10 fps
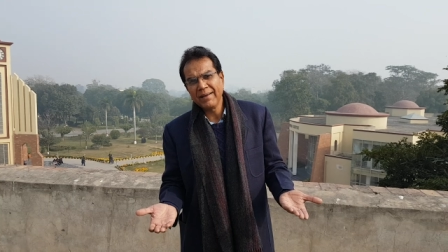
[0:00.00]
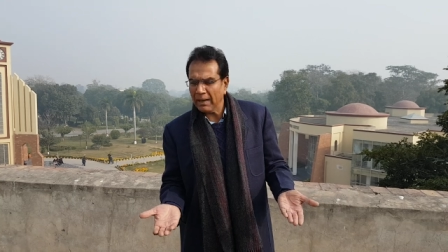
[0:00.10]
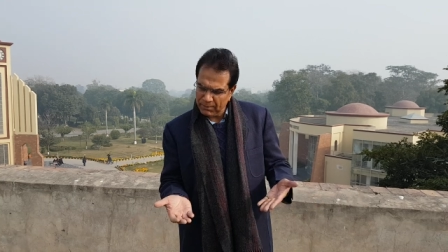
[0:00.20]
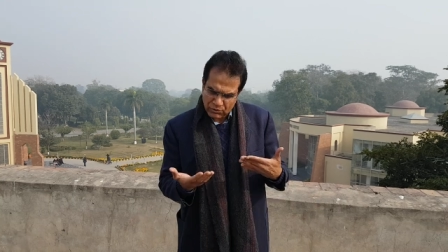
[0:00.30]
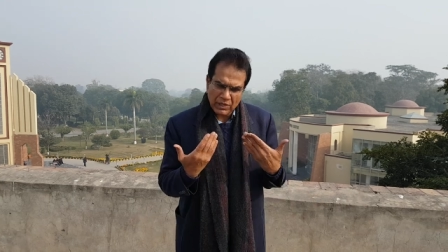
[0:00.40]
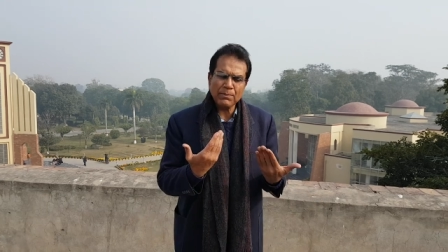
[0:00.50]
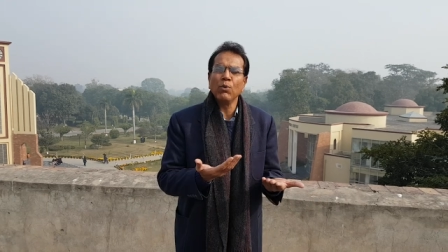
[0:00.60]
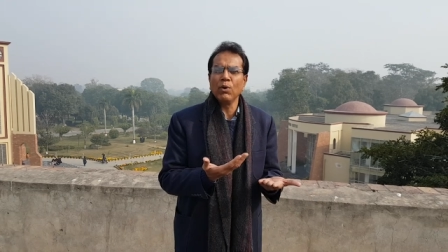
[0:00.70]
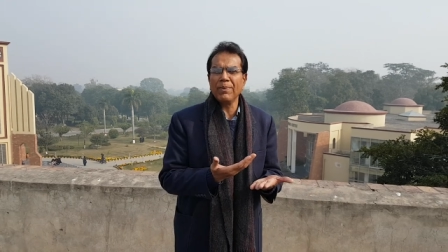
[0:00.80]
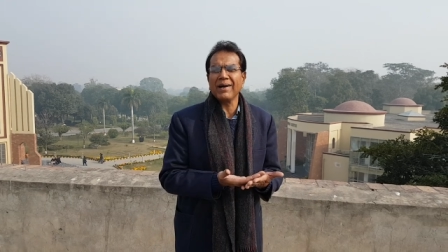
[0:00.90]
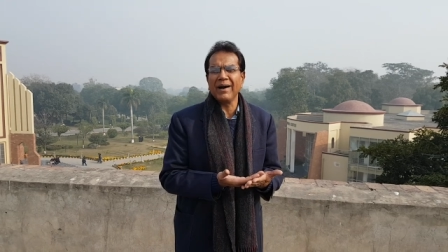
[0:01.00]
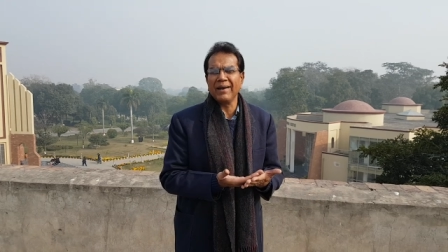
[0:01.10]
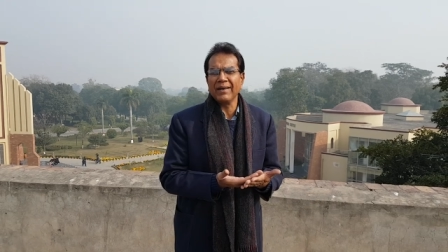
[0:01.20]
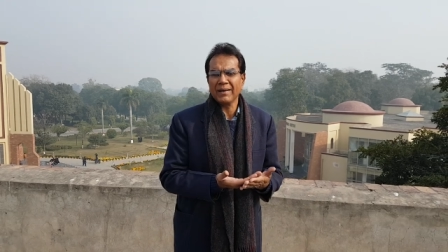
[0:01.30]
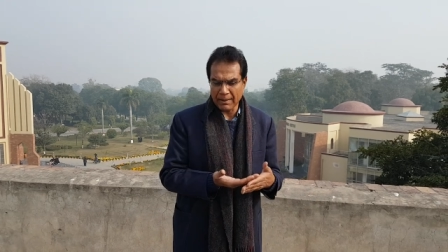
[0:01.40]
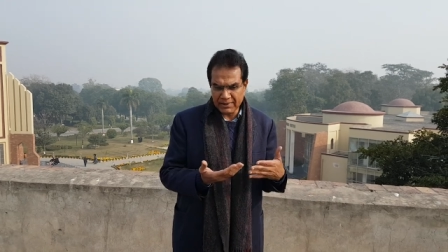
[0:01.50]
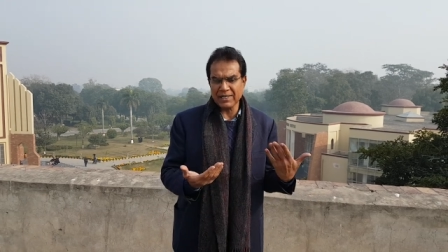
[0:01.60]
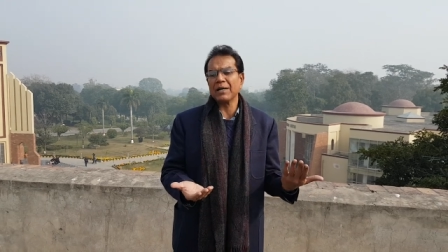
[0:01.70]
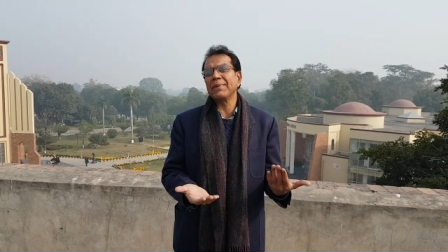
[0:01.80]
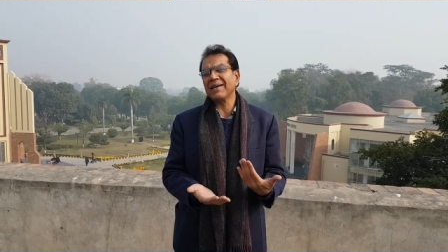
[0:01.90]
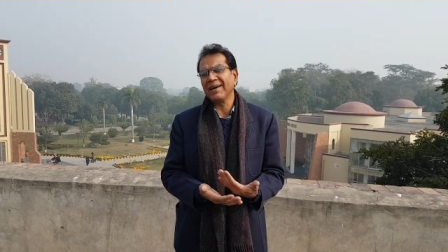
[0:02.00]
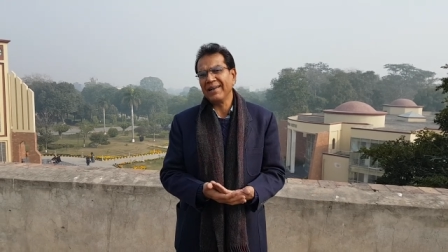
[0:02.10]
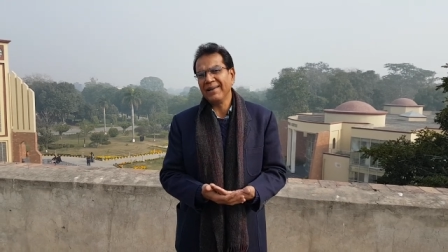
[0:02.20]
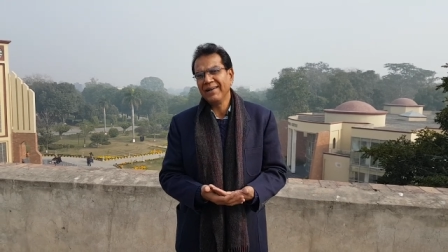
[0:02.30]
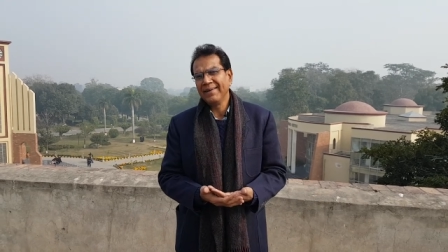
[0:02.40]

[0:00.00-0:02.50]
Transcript: कभी उसकी फूल भी खा लें कभी जड़ भी खा लें